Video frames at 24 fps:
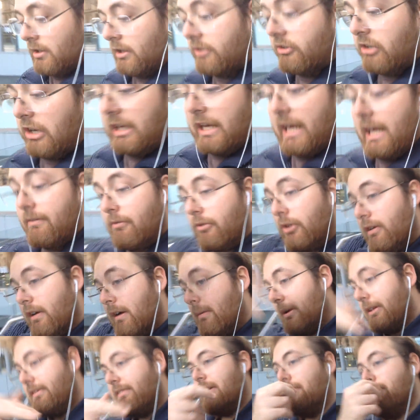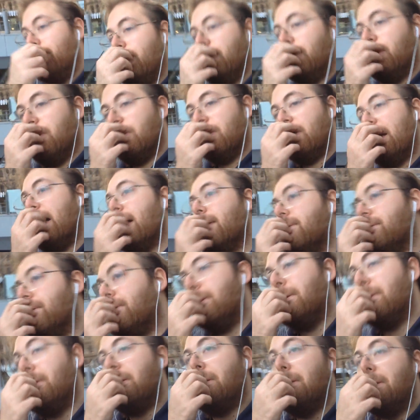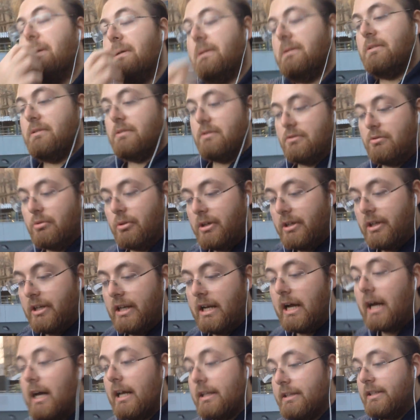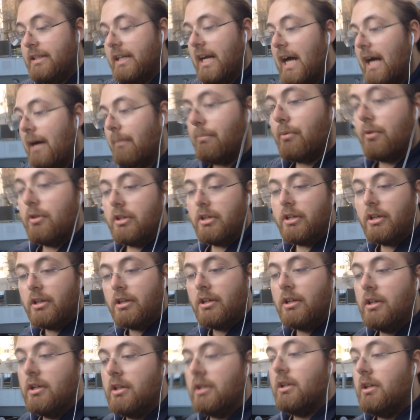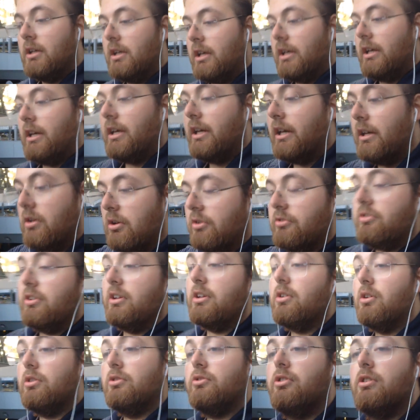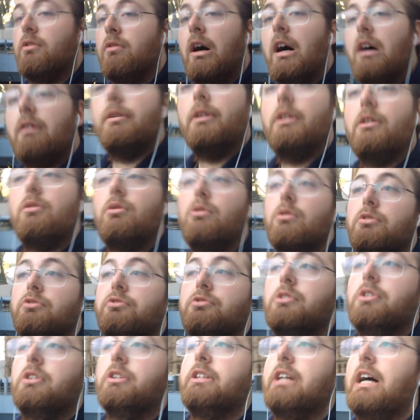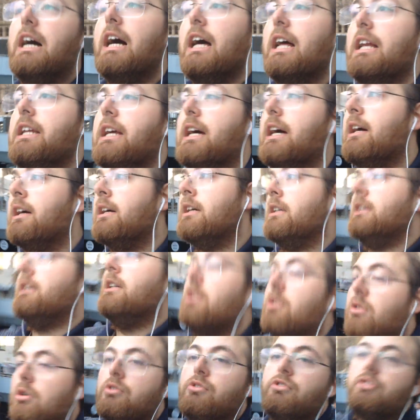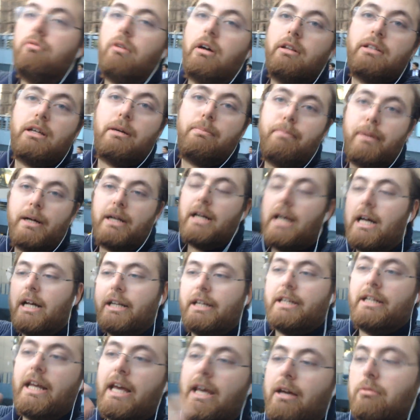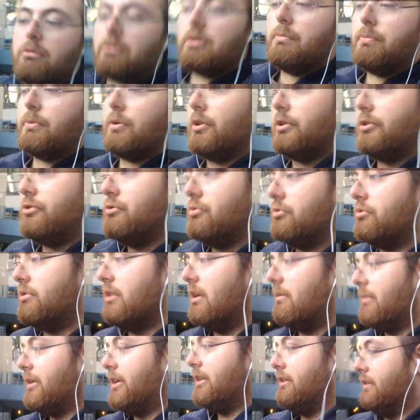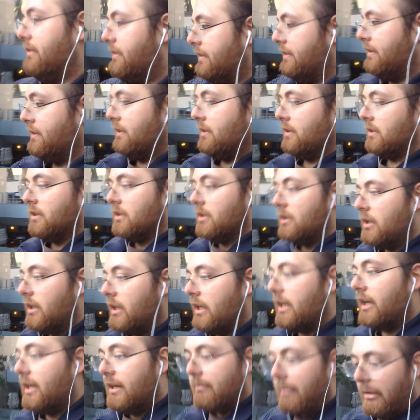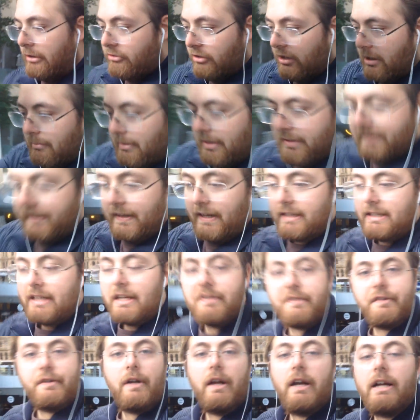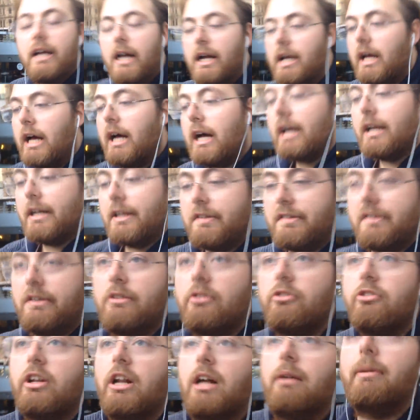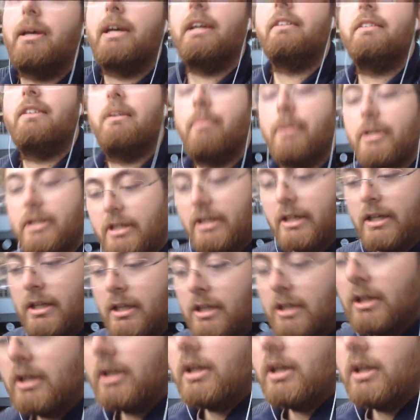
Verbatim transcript: cioè lei voleva mettermi in contatto con mm, quelli là di Napoli eh, così continuavo il corso in Italia continuando a pagare in euro poi giustamente eh, cioè ma se ne andassero a cagare sinceramente perché